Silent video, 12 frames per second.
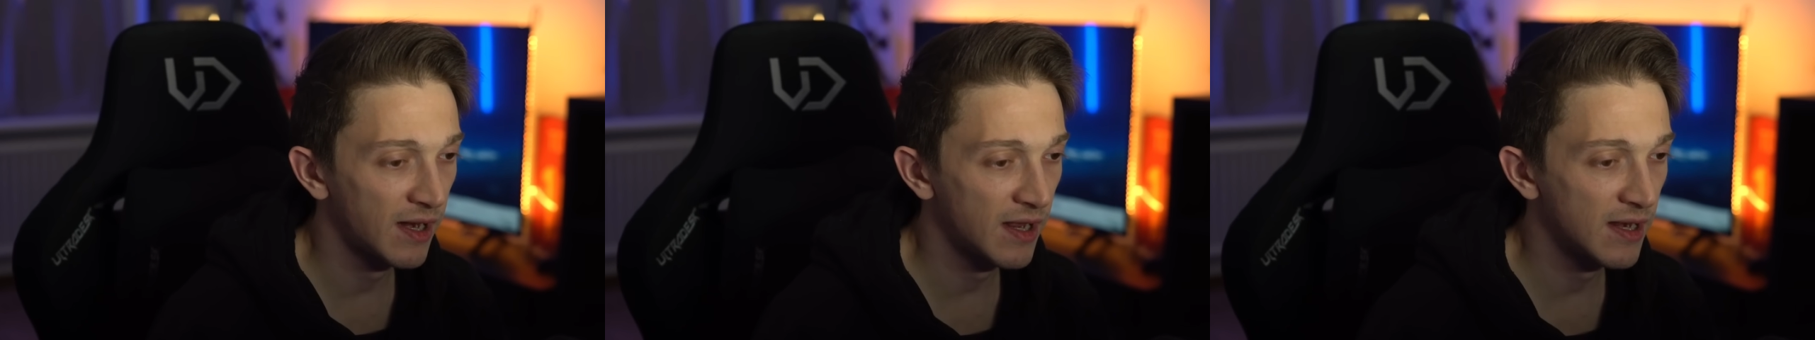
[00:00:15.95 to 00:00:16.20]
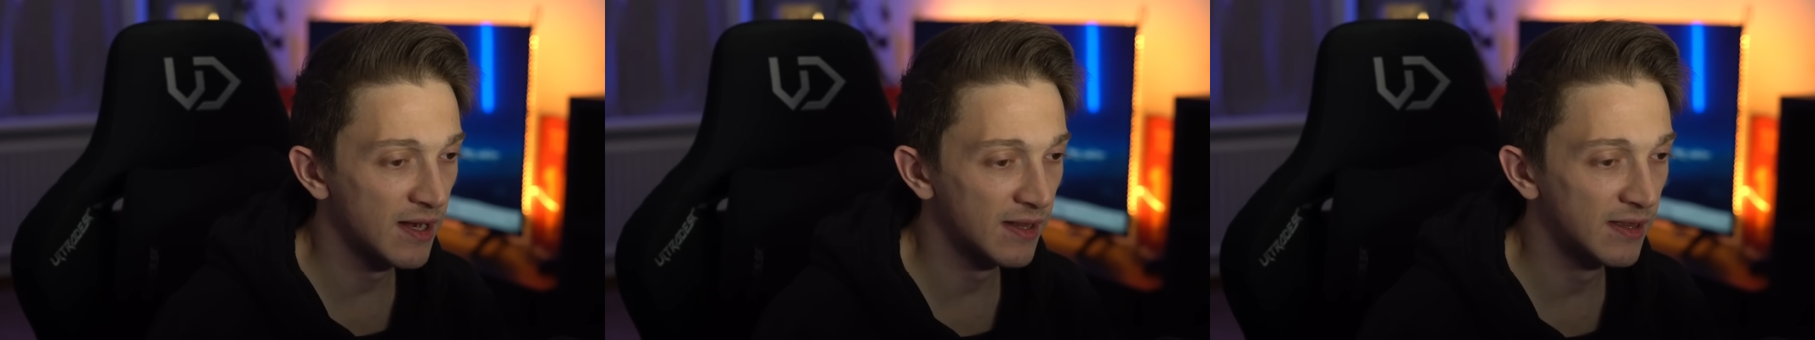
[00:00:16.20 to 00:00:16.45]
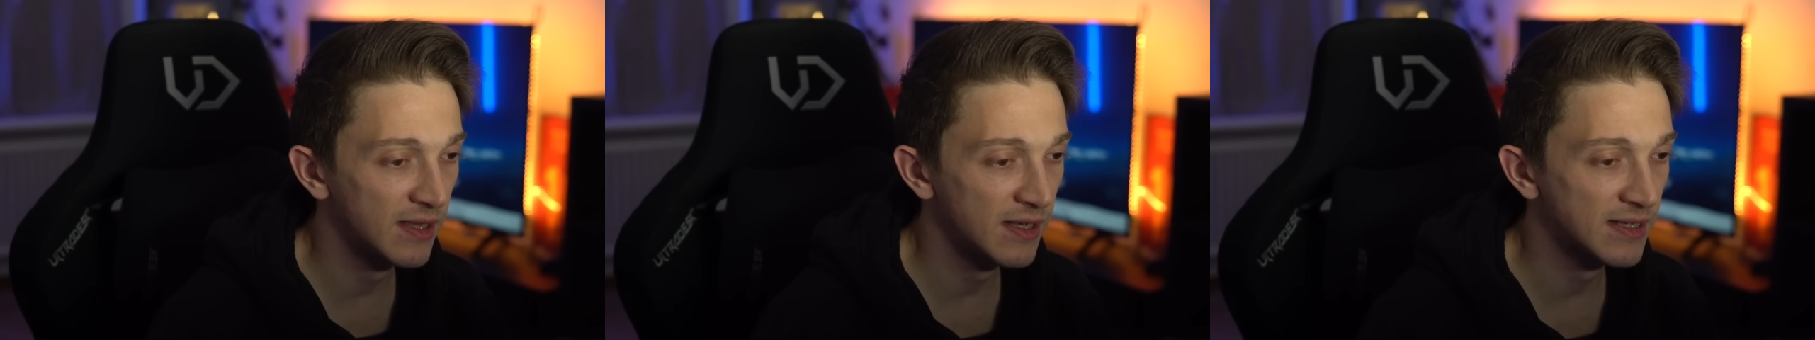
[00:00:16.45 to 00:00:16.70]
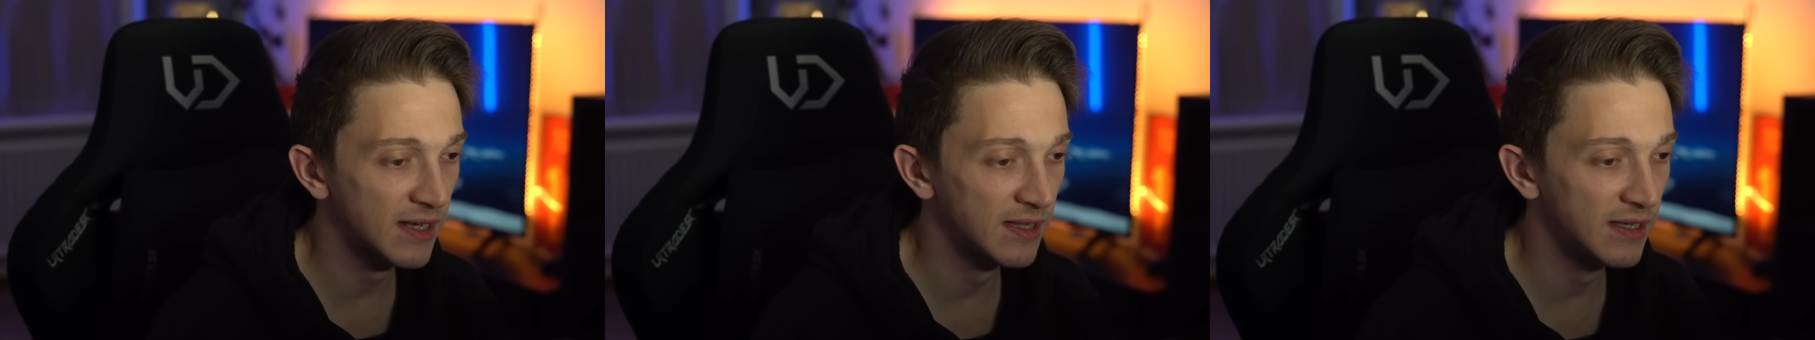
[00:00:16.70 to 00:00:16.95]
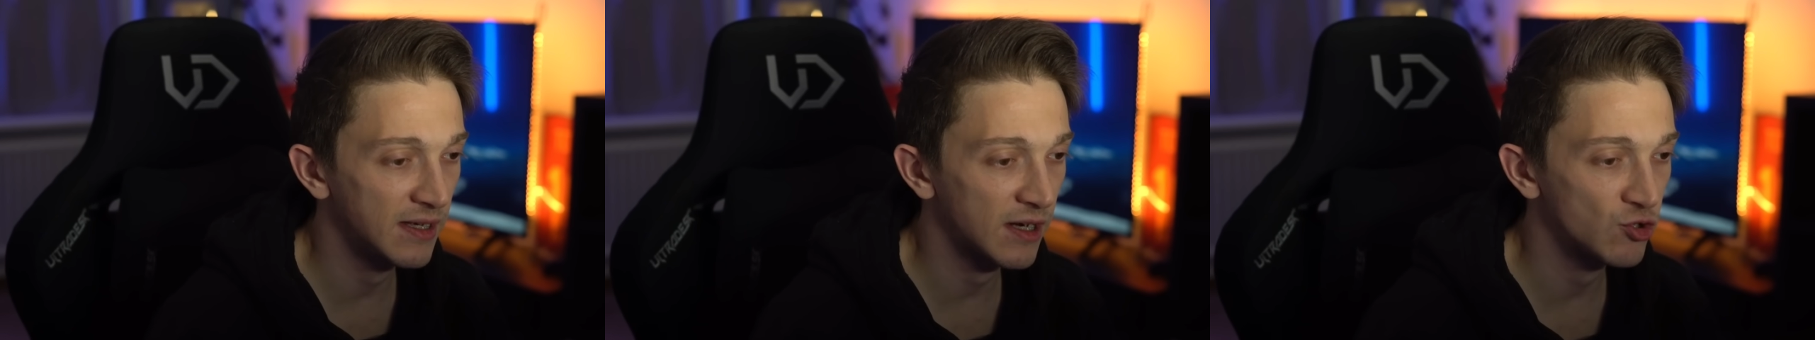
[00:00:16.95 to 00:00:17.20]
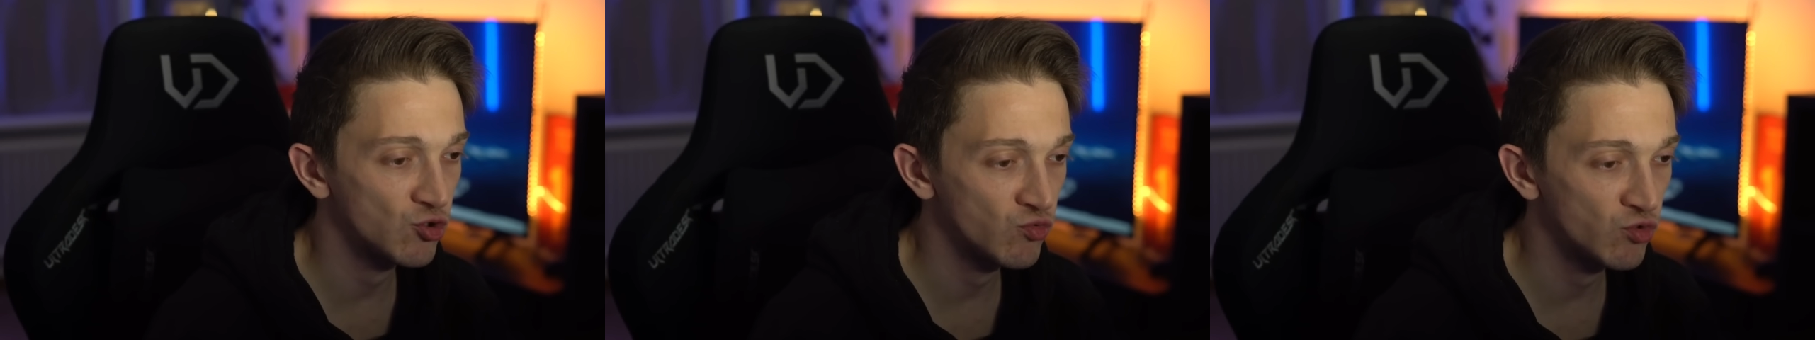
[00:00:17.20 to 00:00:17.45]
3 in attesa di
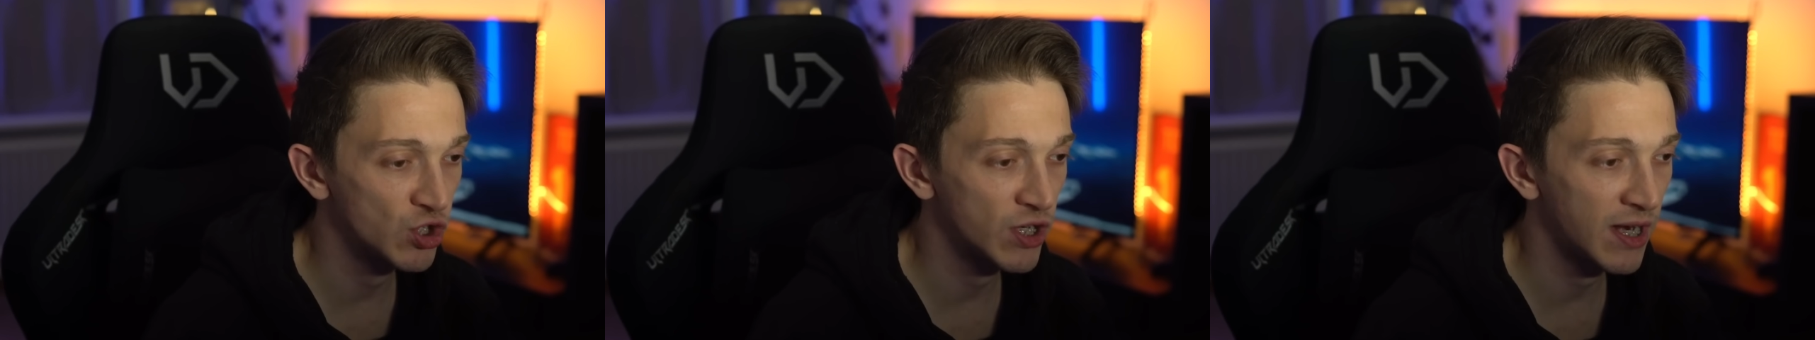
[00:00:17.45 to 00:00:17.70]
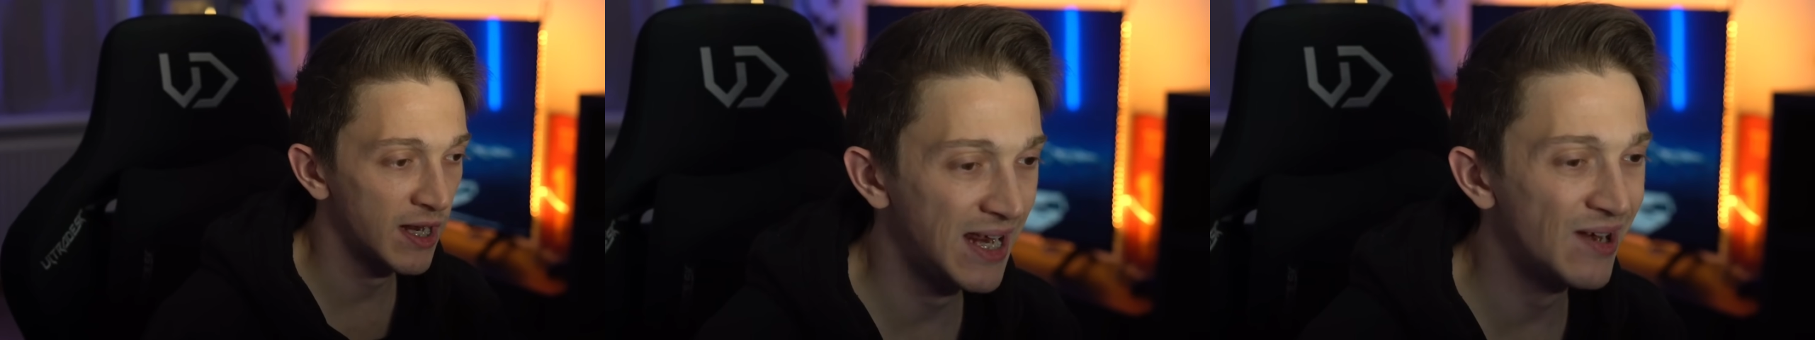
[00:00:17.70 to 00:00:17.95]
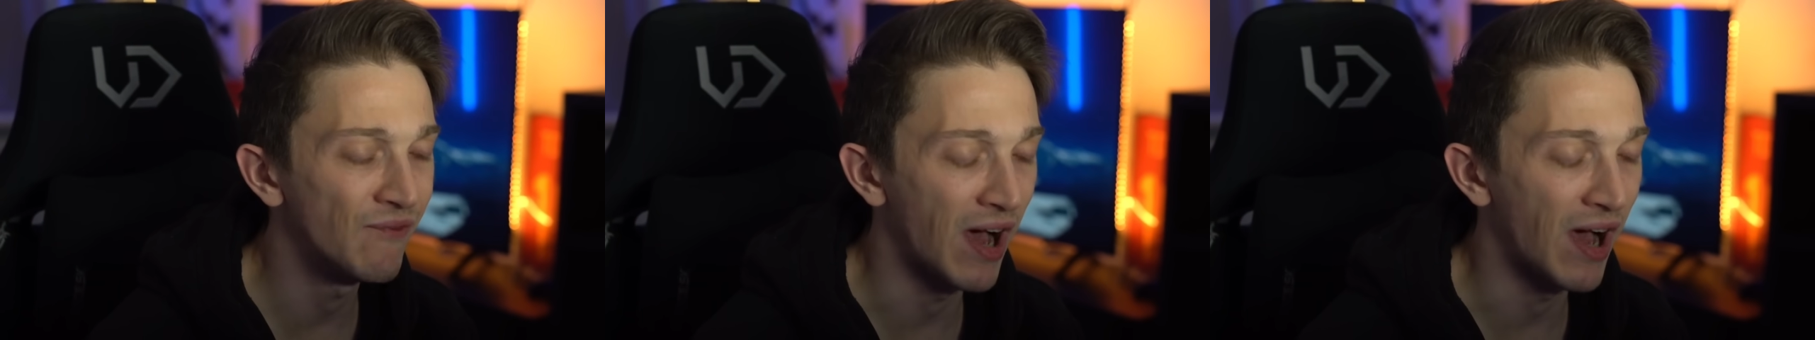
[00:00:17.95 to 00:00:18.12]
raggiungere il